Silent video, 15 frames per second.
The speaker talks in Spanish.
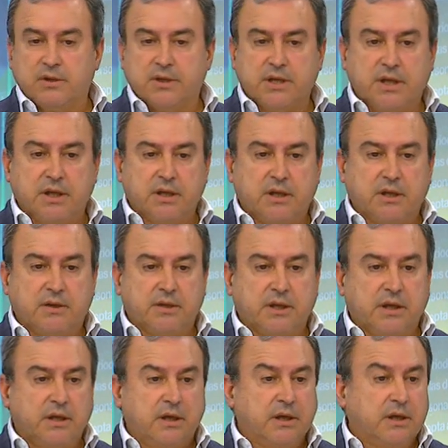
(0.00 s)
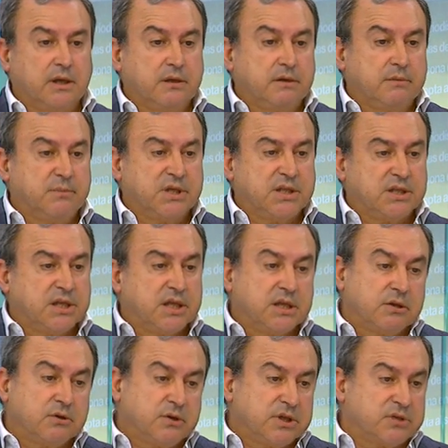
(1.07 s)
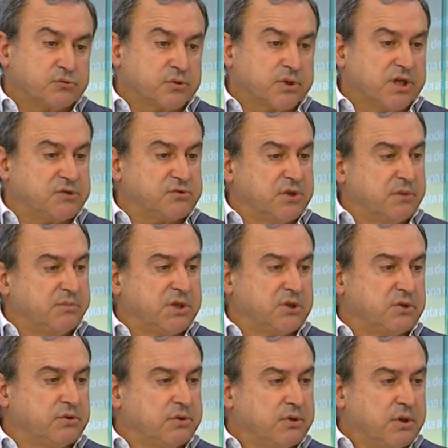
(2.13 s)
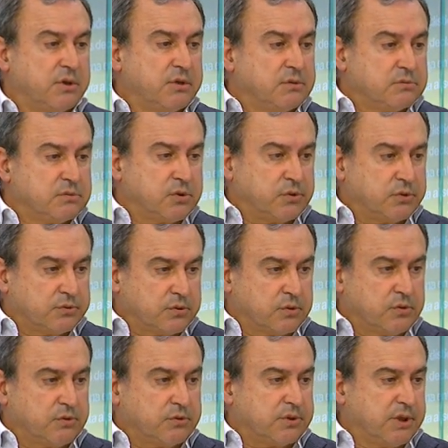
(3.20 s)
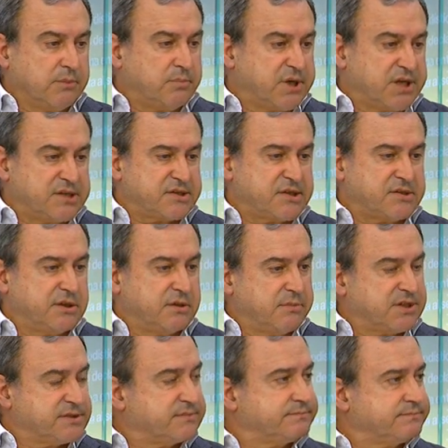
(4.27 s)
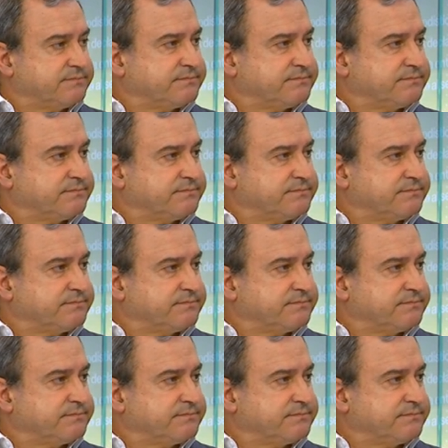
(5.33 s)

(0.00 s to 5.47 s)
del ministerio y su relacionamiento con, empresas y demás.